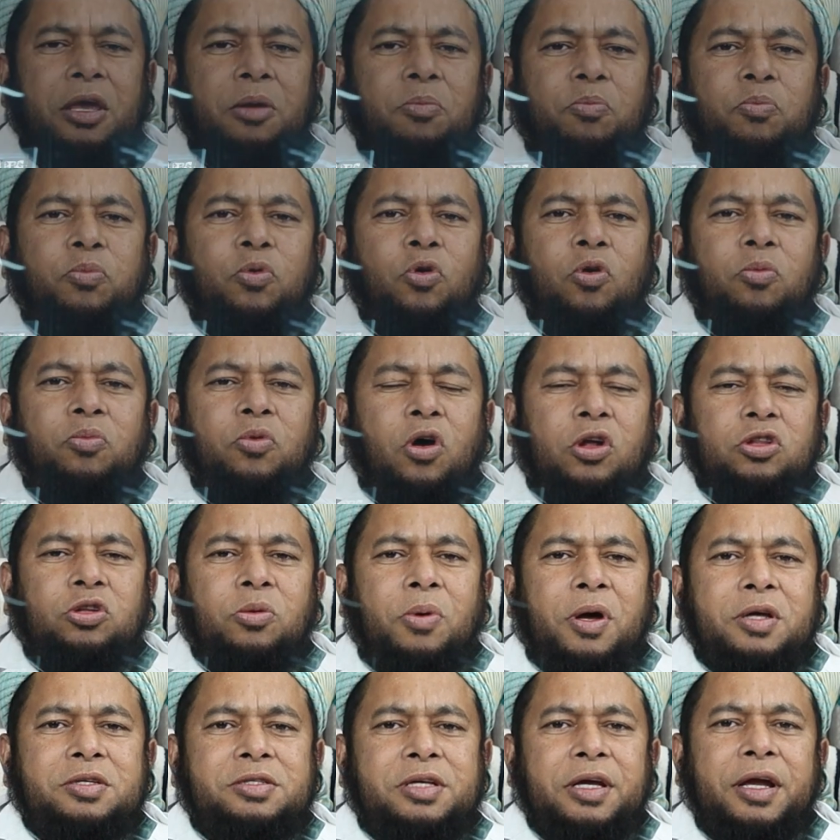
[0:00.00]
ইম্প্রুভ
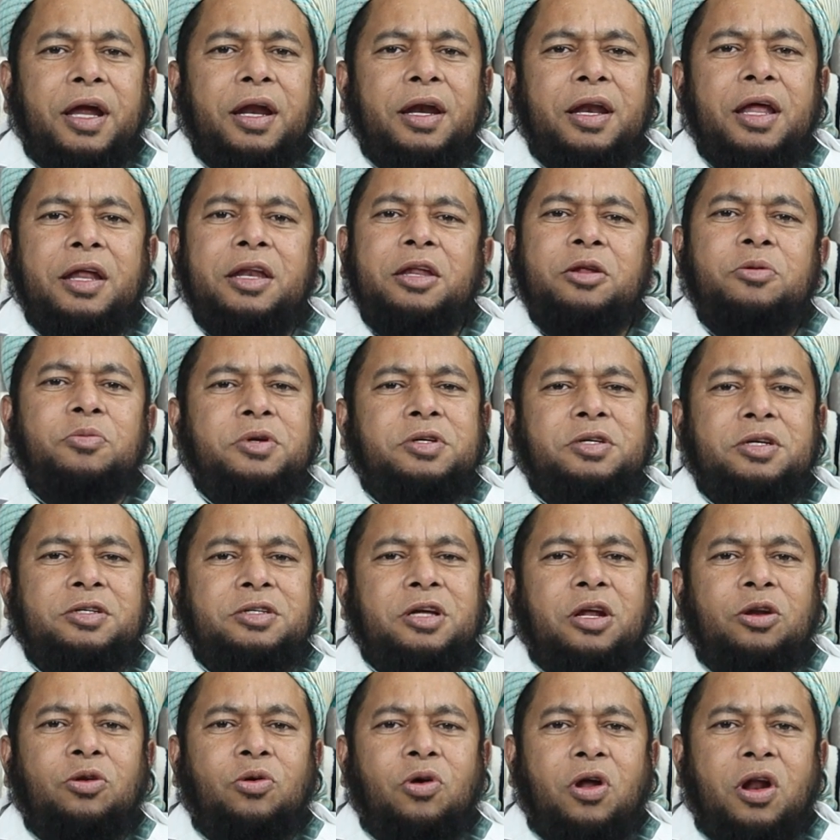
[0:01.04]
অথবা সেকেন্ড লাইন
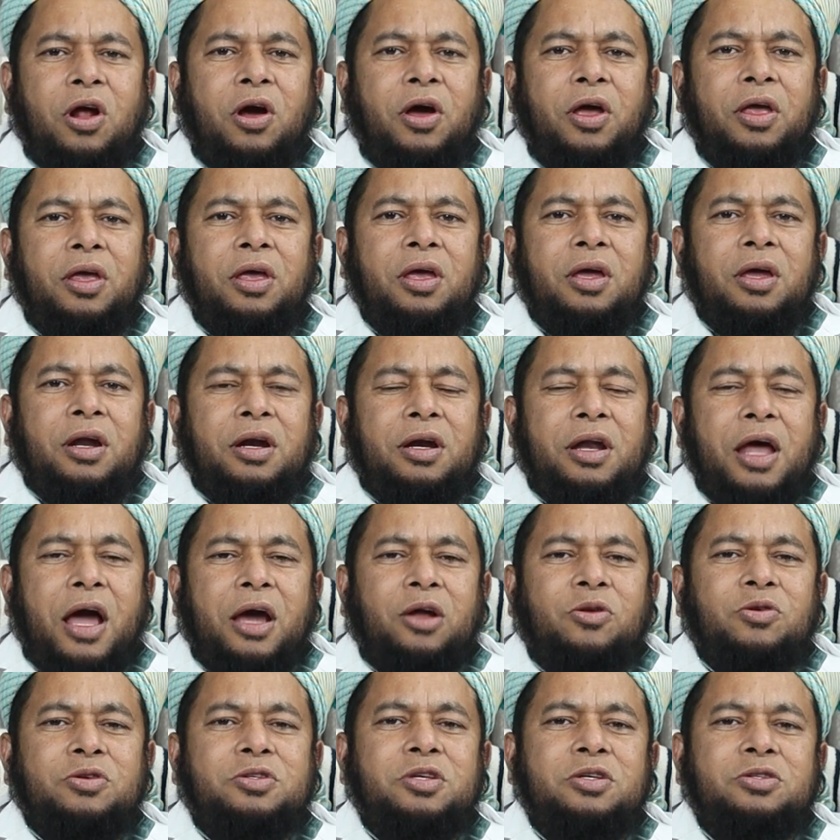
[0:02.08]
ইনভেস্টিগেশন করা হয়
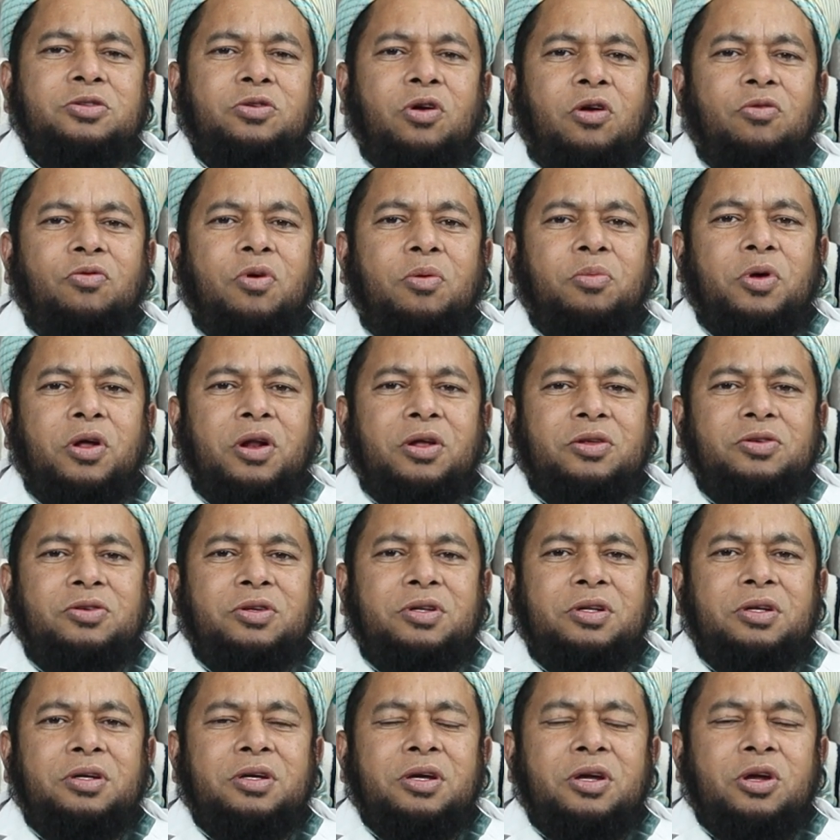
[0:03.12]
ডায়াগনোসিস কনফার্ম করার
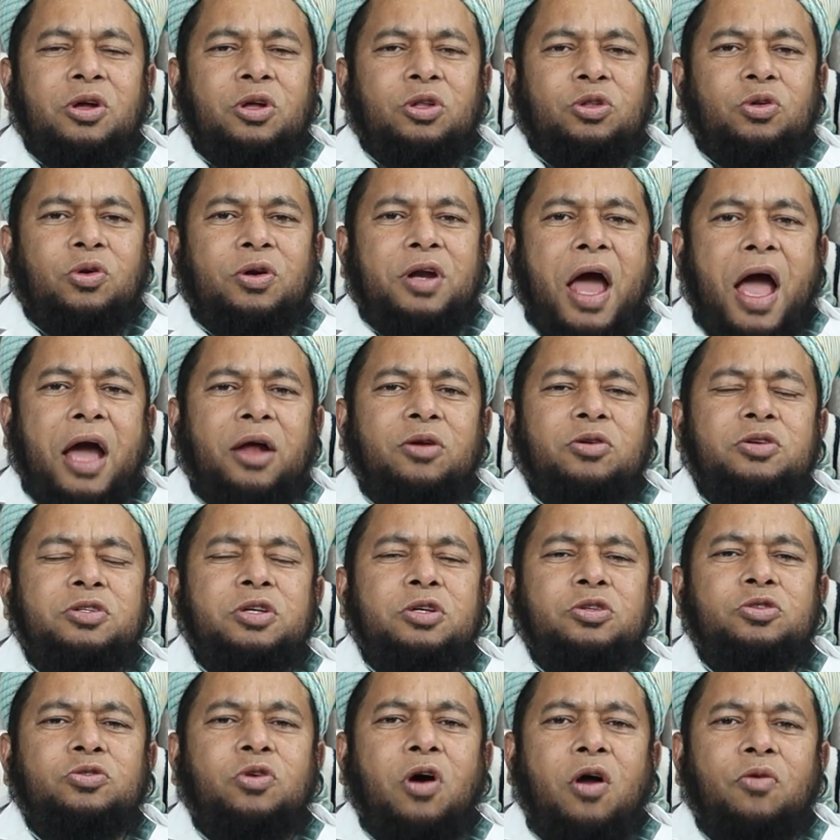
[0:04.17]
জন্য তো
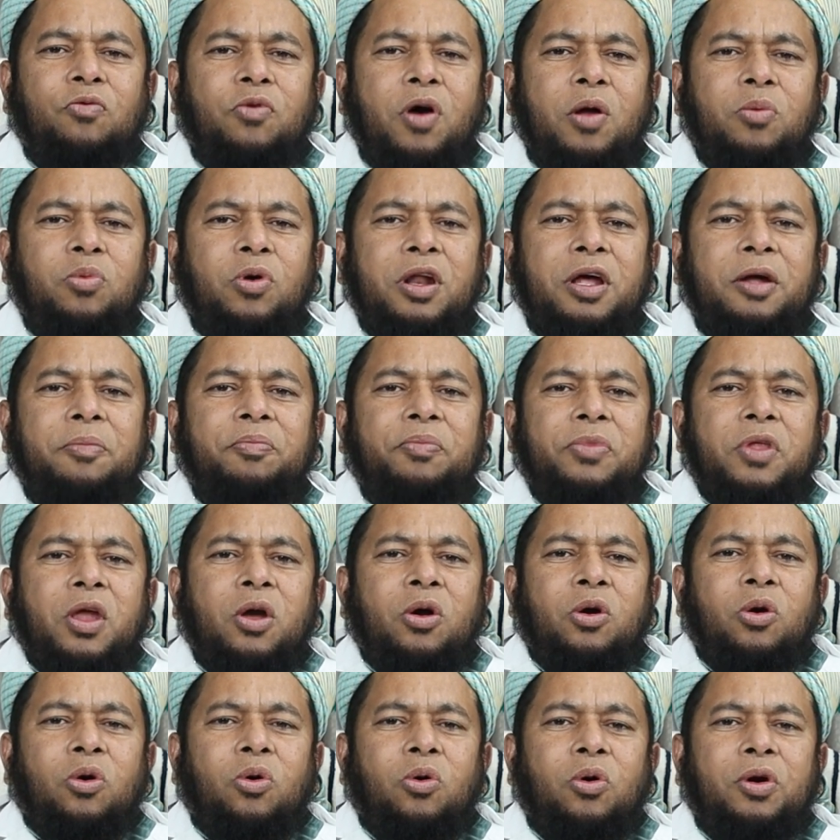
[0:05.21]
ডায়াগনোসিস কনফার্ম হলে
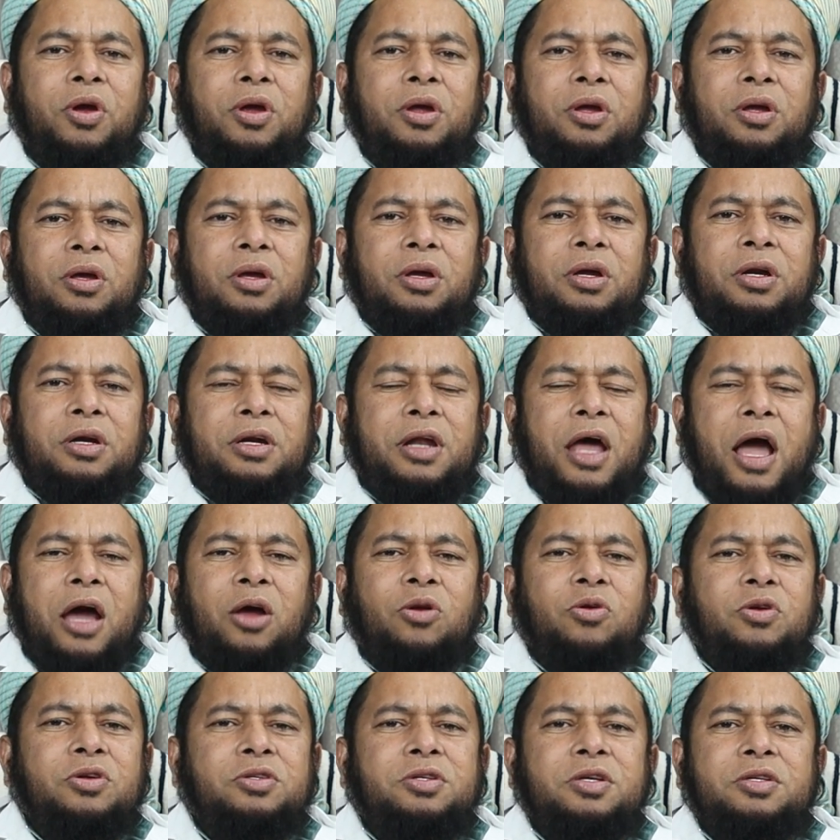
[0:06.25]
ওই
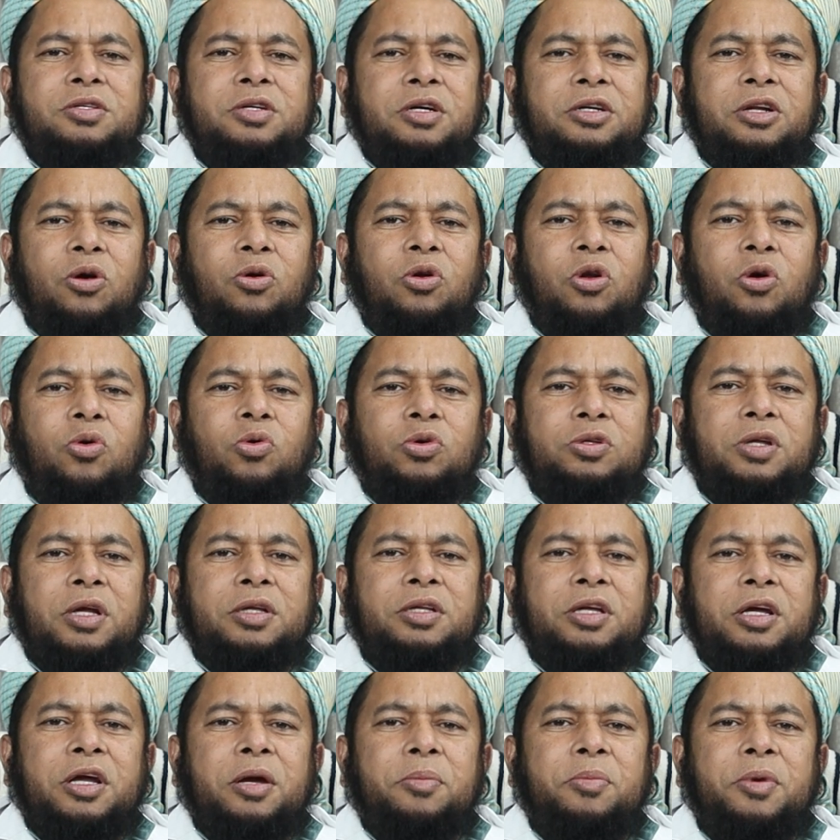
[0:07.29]
ডায়াগনোসিস যেটা হলো কোথা
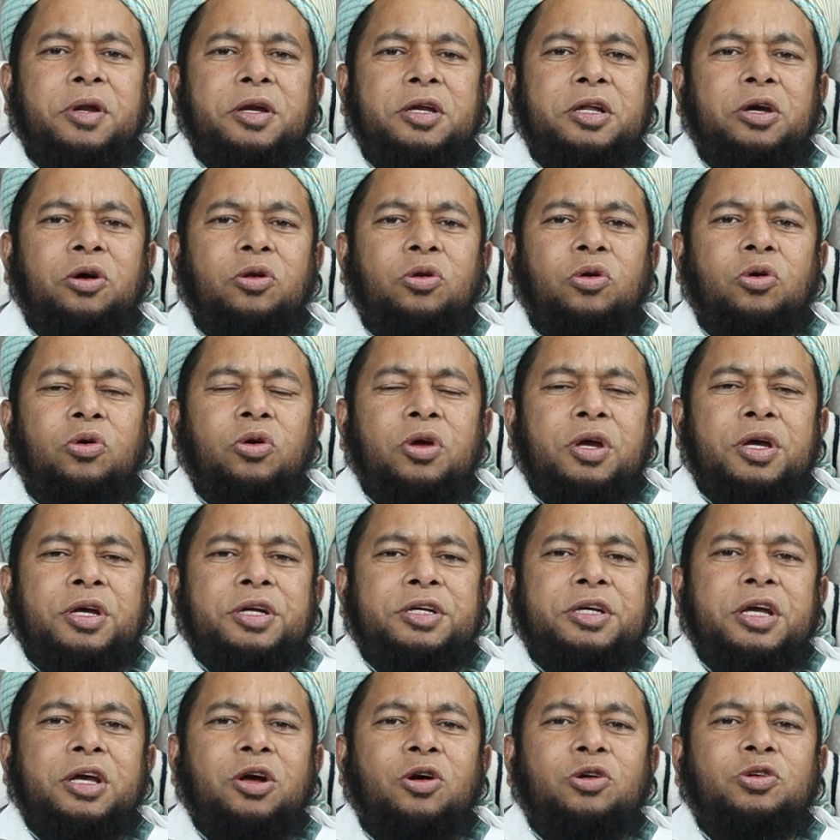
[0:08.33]
থেকে ব্লিডিং হলো
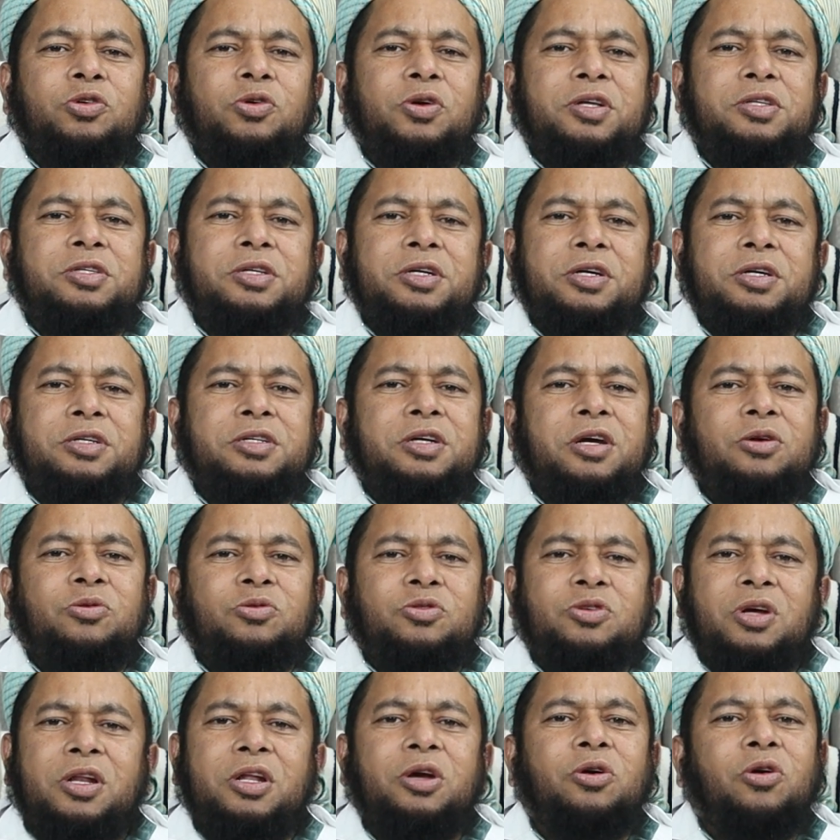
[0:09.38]
সেই অসুখের চিকিৎসা
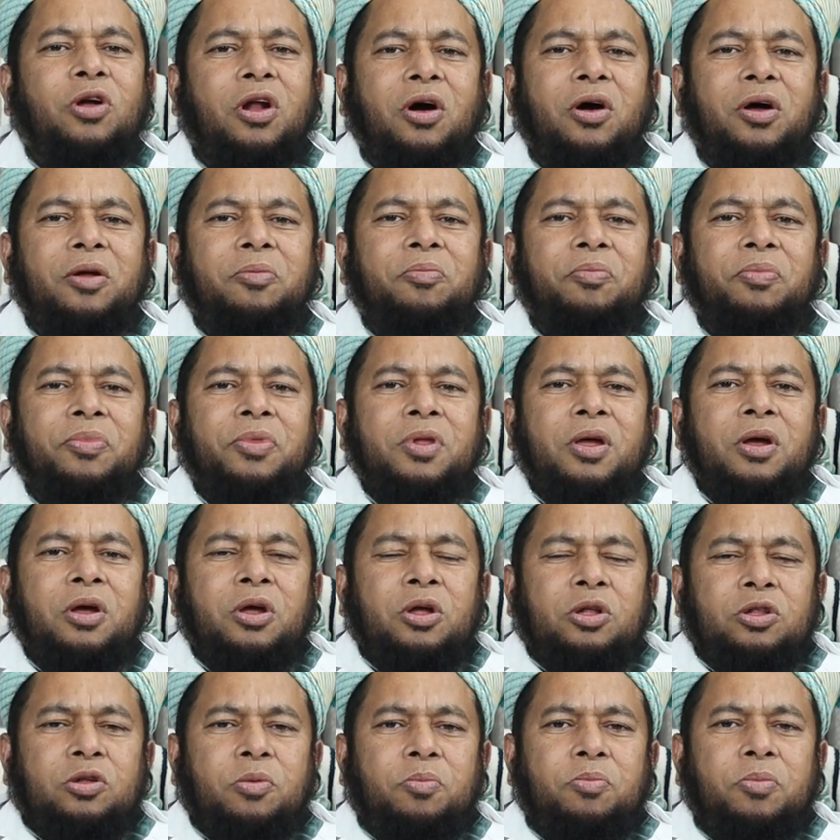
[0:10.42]
ইউজুয়ালি করা হয়
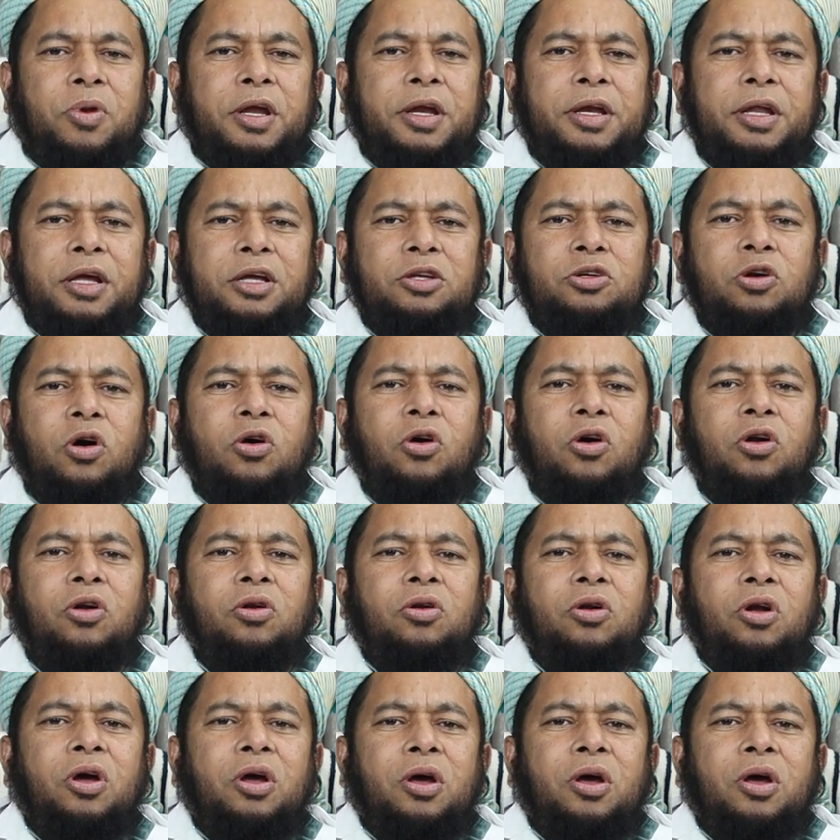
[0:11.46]
তো ব্লিডিং যখন